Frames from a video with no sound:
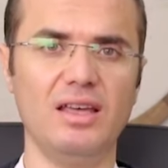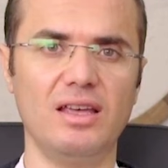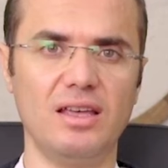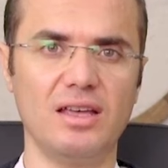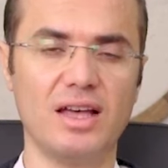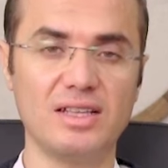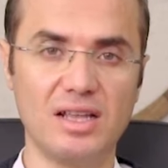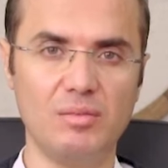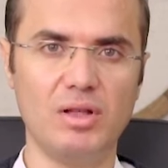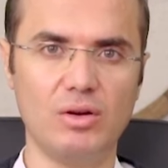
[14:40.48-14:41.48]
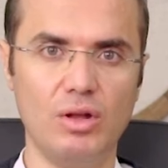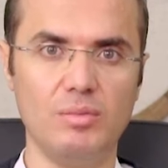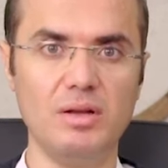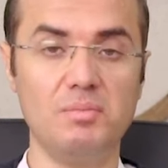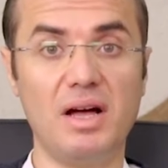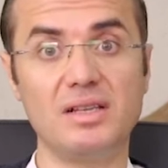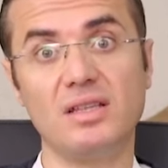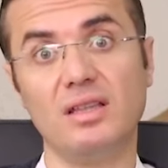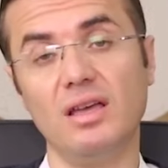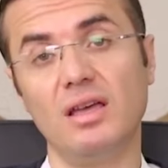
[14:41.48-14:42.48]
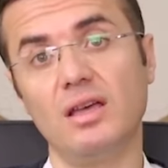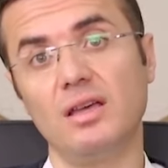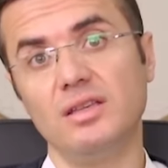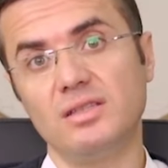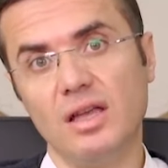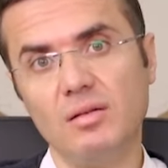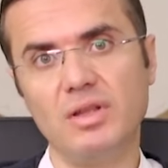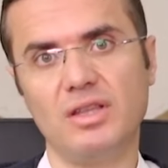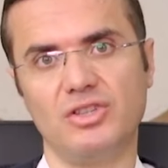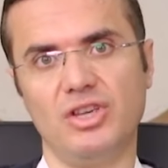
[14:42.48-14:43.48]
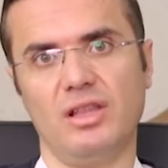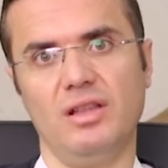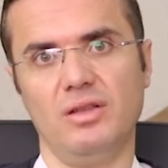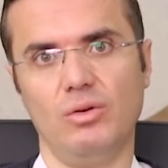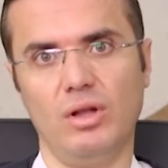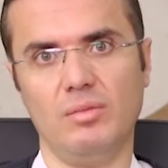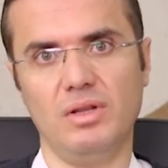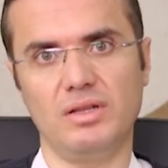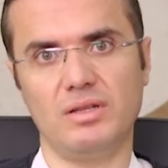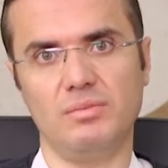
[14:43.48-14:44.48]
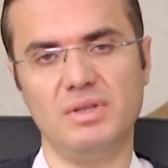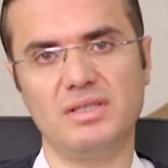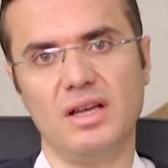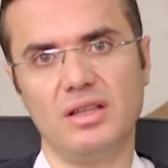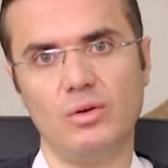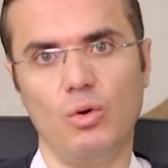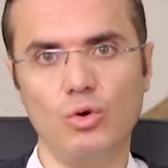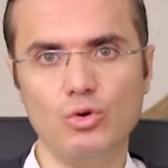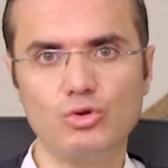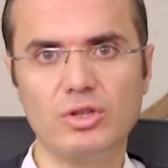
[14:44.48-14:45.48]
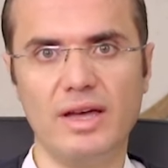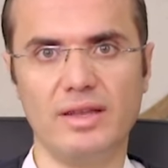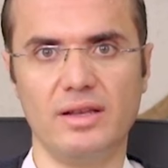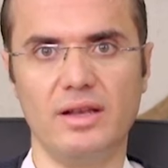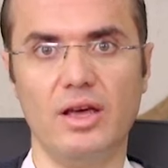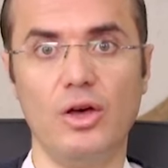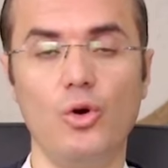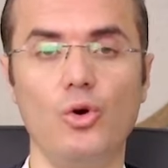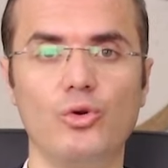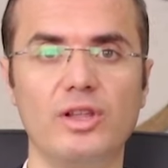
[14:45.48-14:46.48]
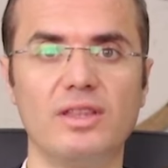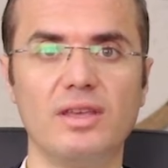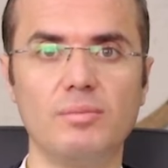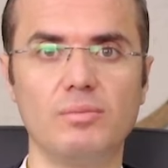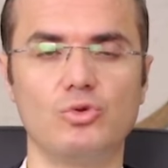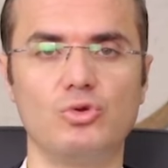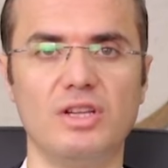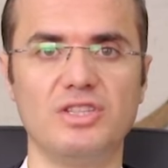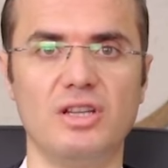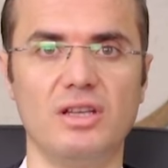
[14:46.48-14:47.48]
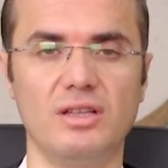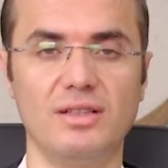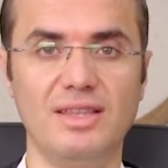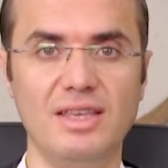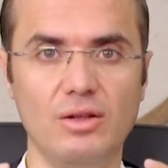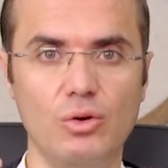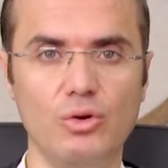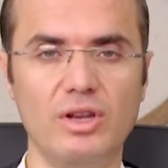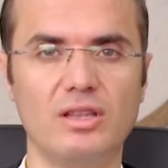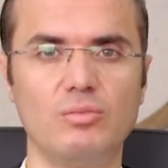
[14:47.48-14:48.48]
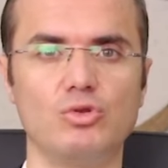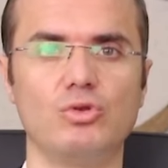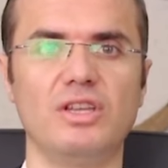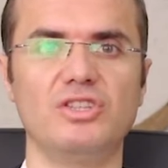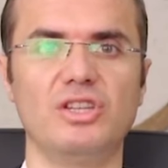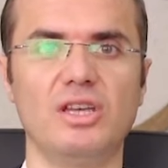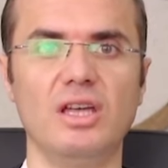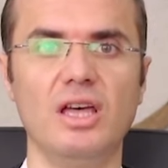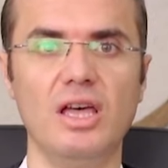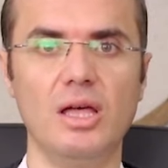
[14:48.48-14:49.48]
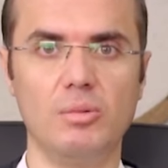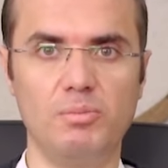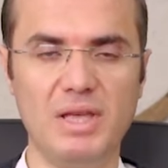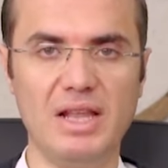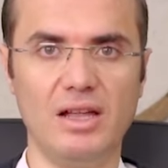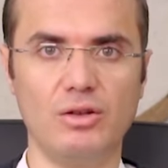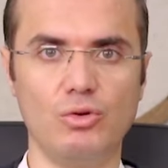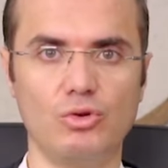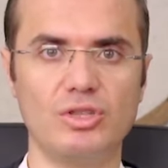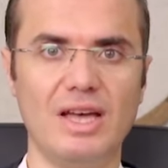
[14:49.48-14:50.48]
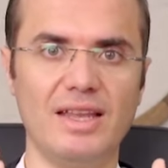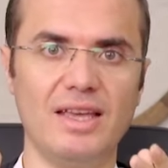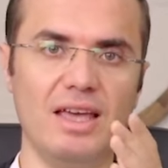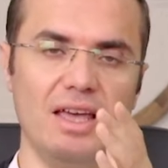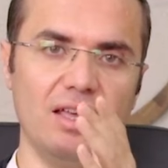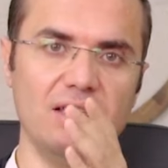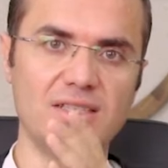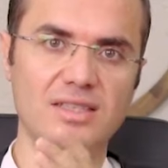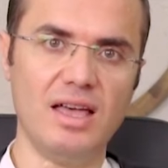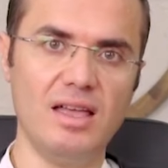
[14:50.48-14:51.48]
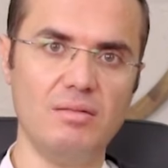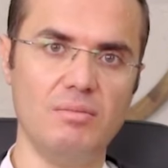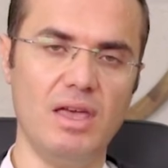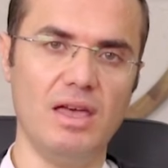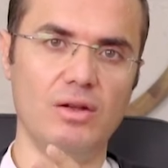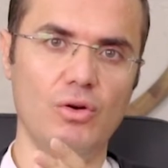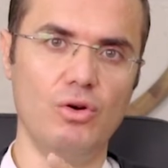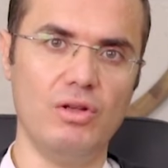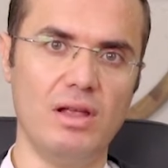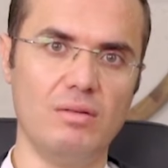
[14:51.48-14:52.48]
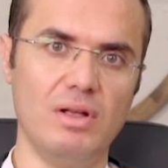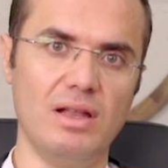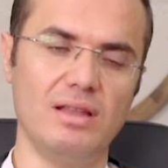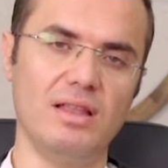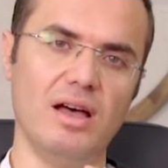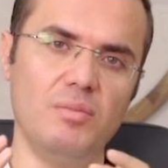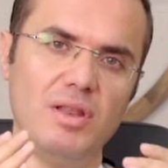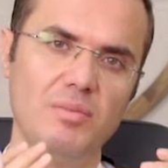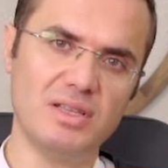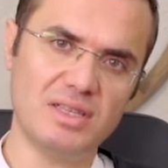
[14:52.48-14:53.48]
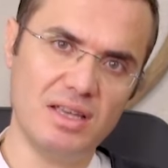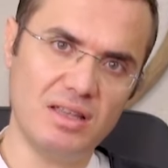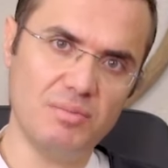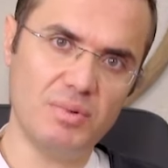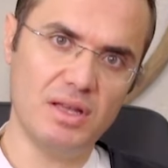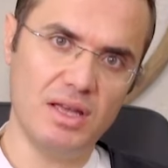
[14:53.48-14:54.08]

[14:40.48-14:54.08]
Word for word: e, kazanımlar olabilir. Bazen de istenmedik şeklinde olabilir. Biz zaten o yüzden öğretim sürecini, din öğretimi sürecini planlıyoruz. Yani istenmeyen öğrenmeleri daha minimize edip